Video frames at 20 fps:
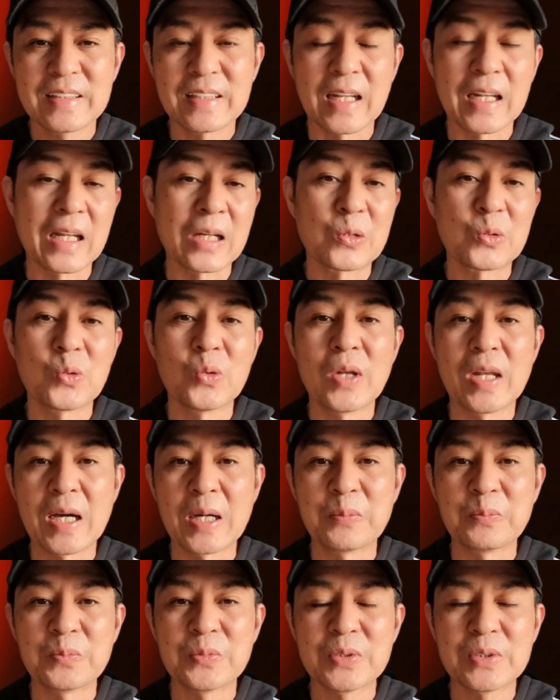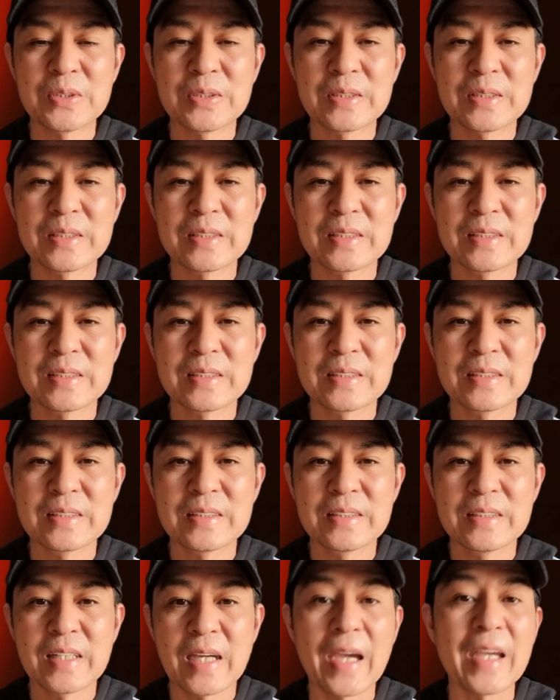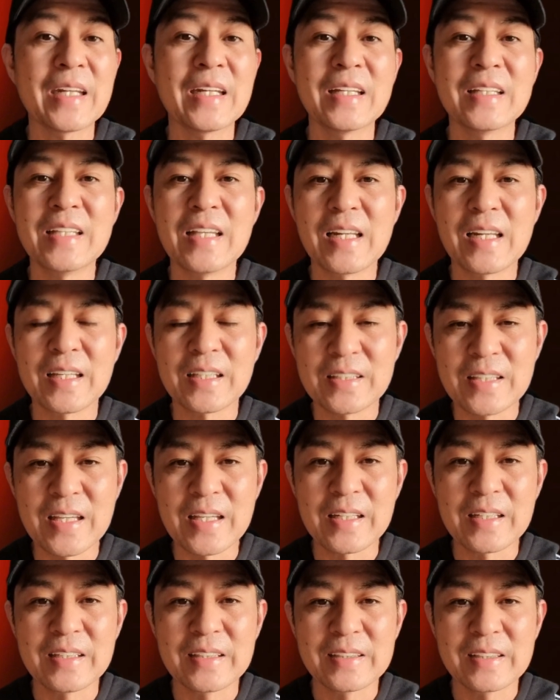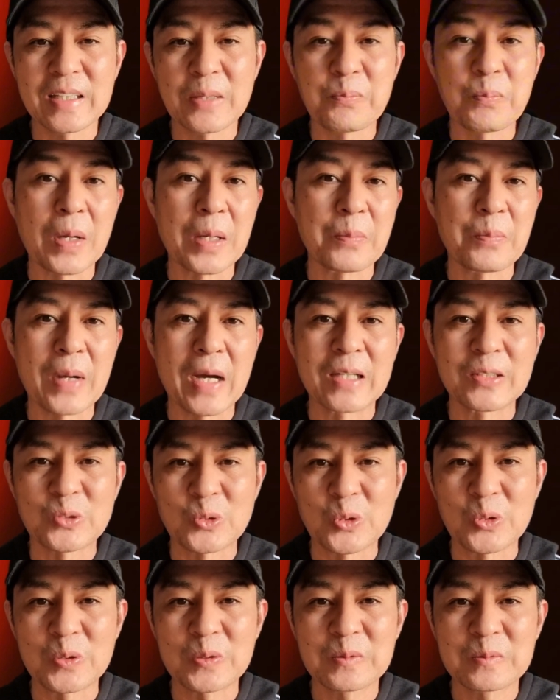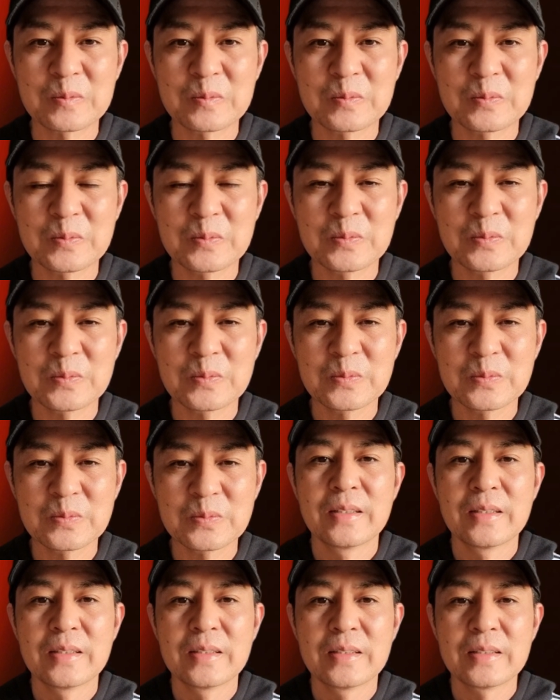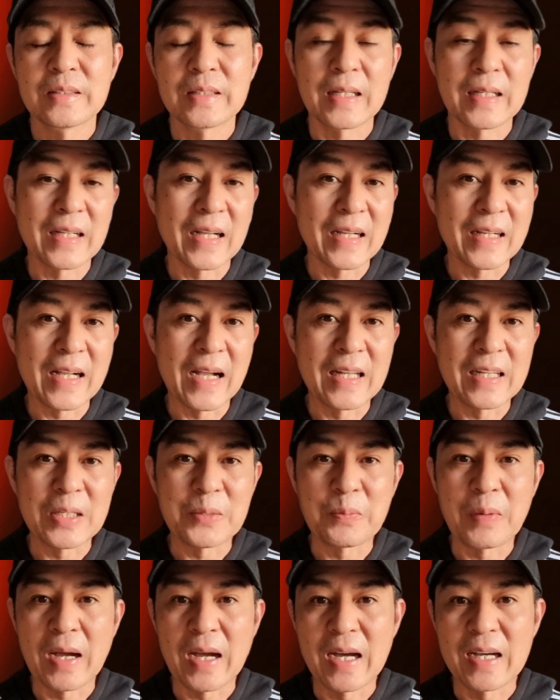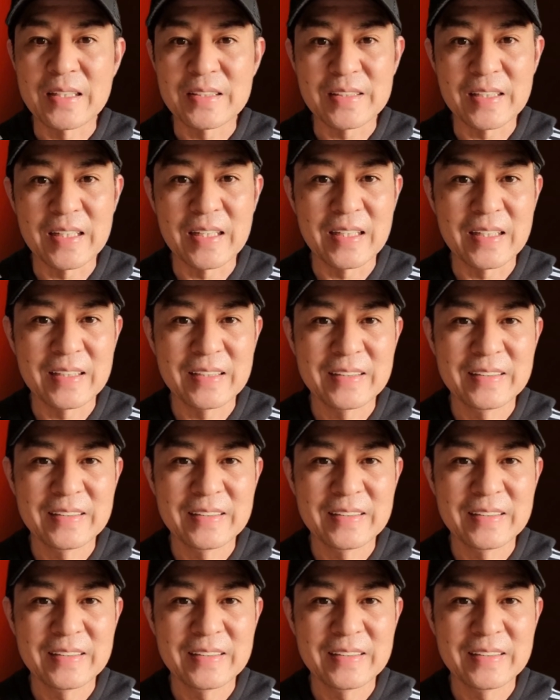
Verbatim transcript: na nag-collapse ay na-delay din ng pagpasok. Nagagalit pa nga siya